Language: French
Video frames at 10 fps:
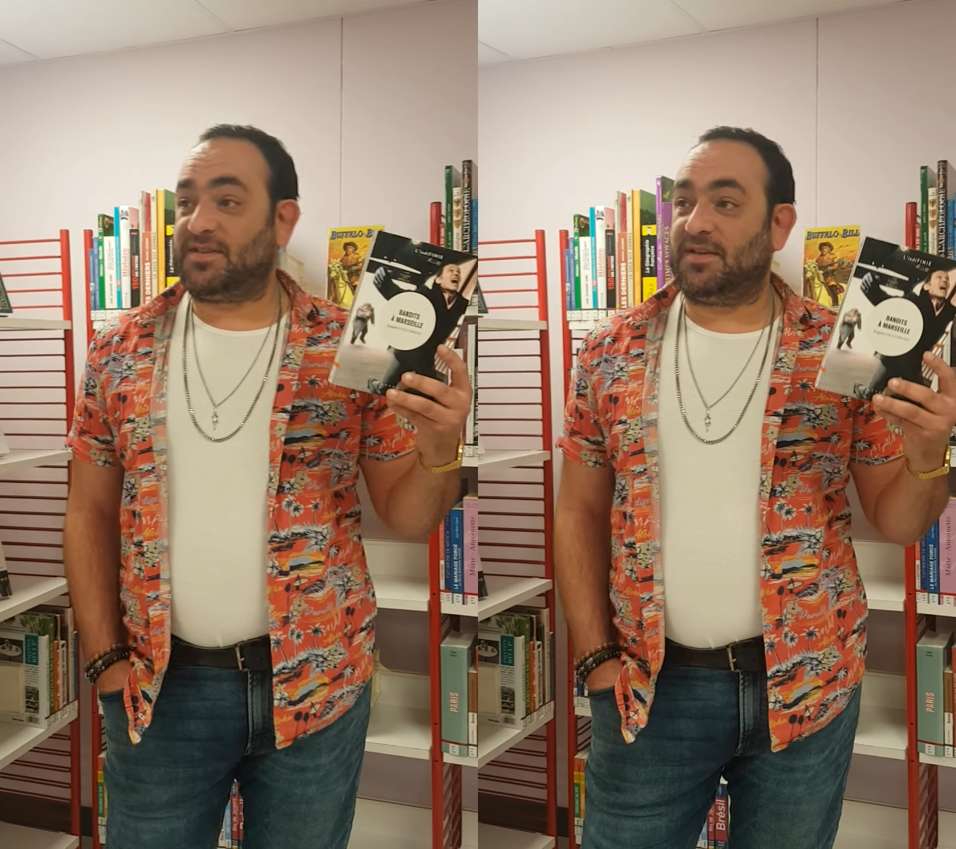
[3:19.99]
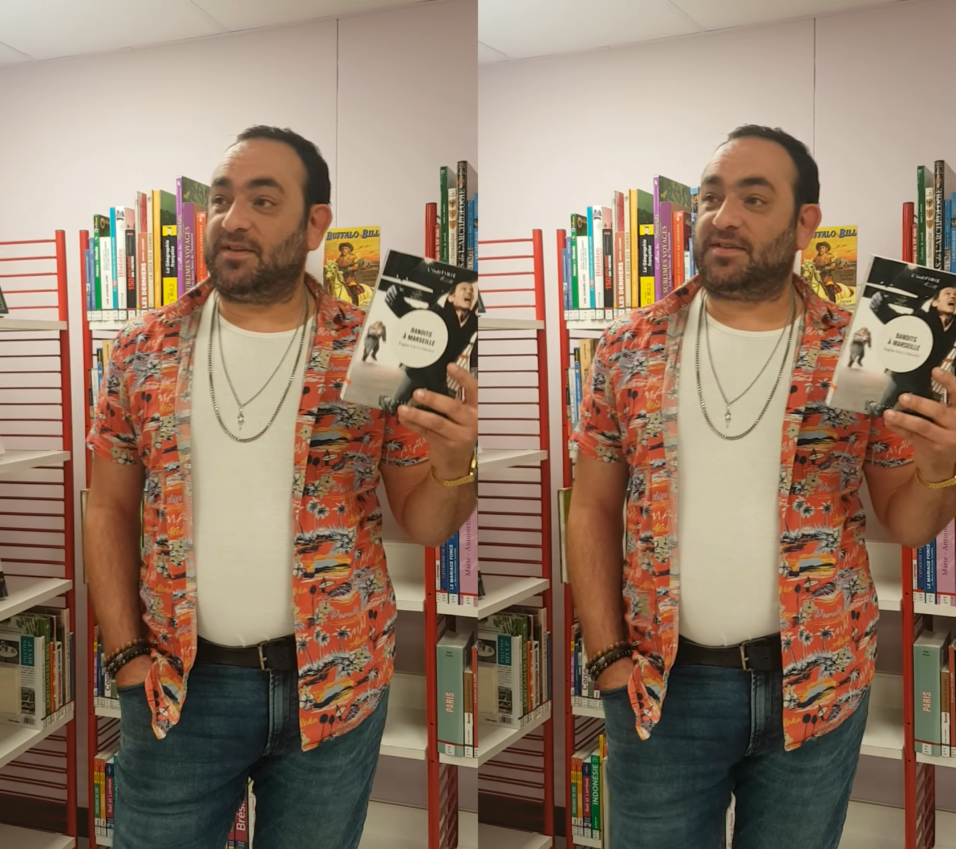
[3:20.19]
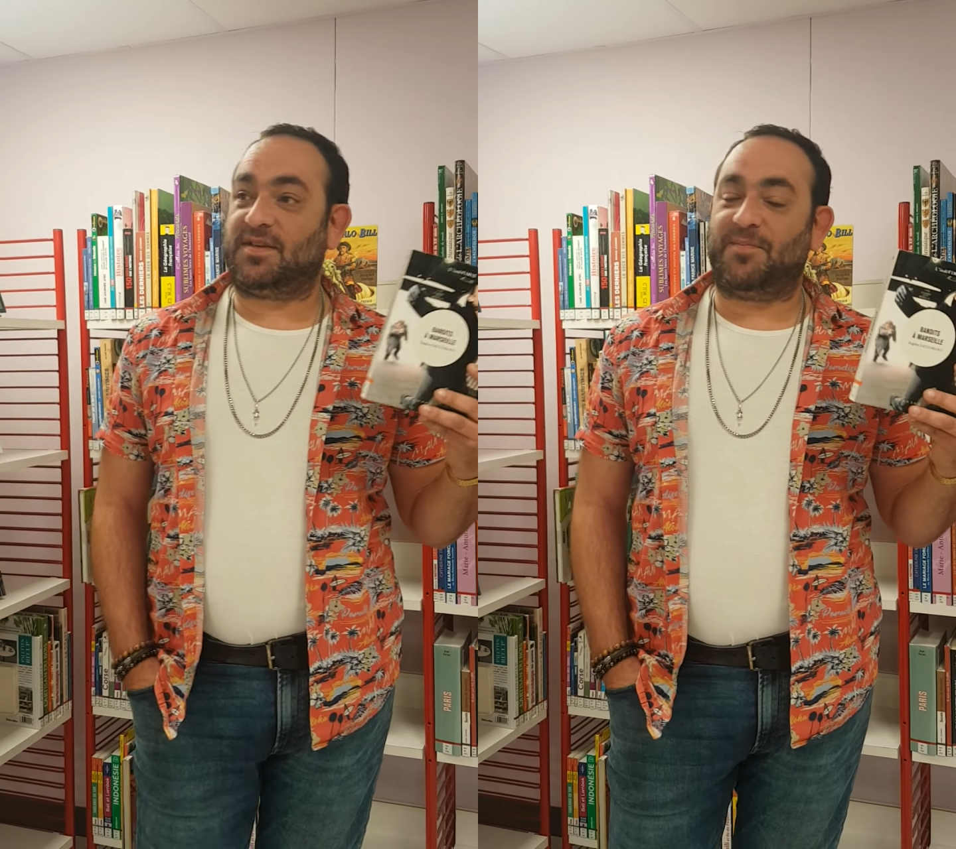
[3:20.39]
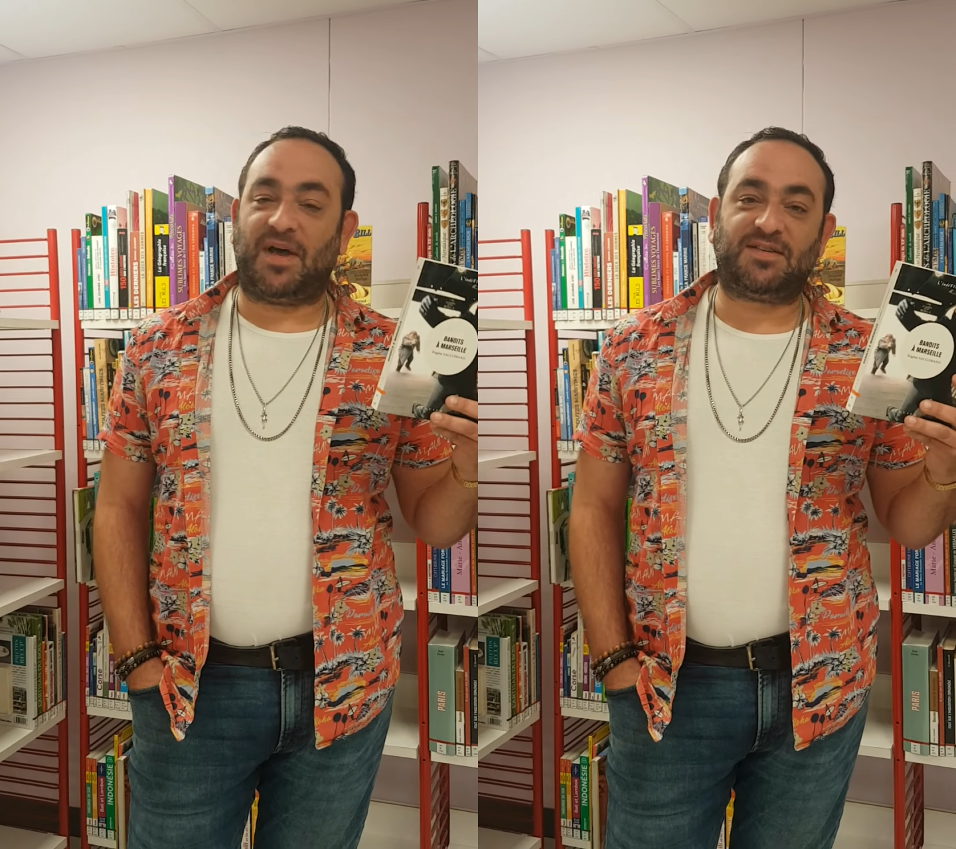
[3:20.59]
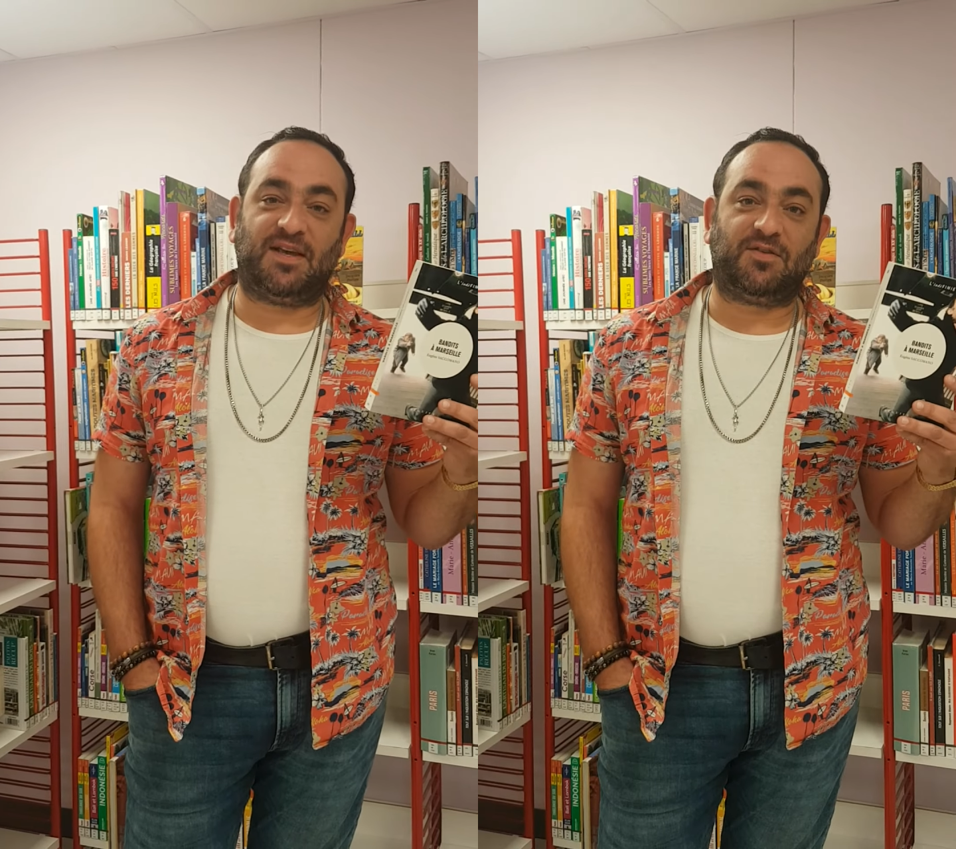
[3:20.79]
c'est
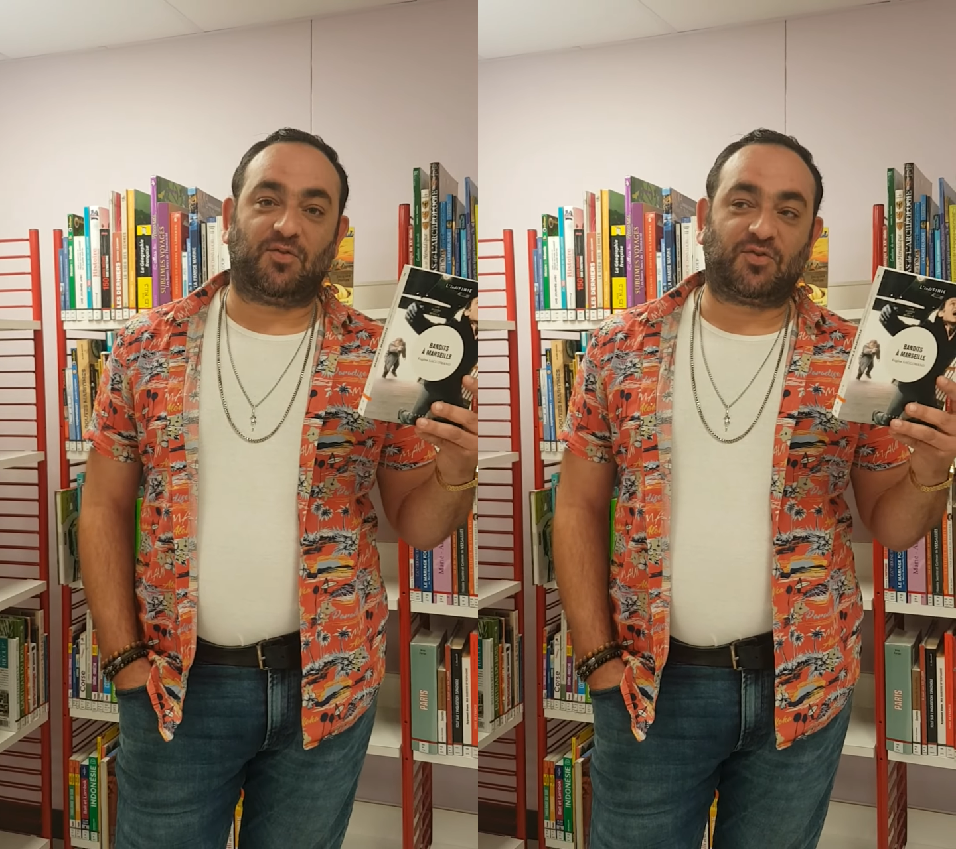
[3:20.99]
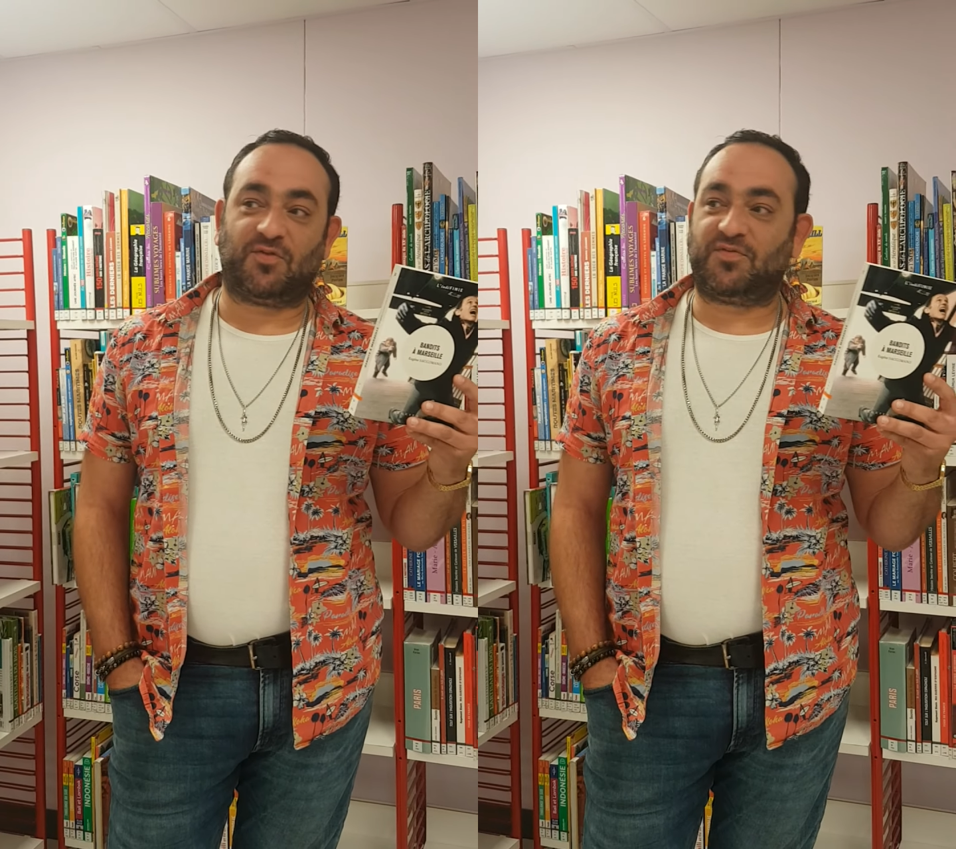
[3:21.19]
Marseille, donc euh,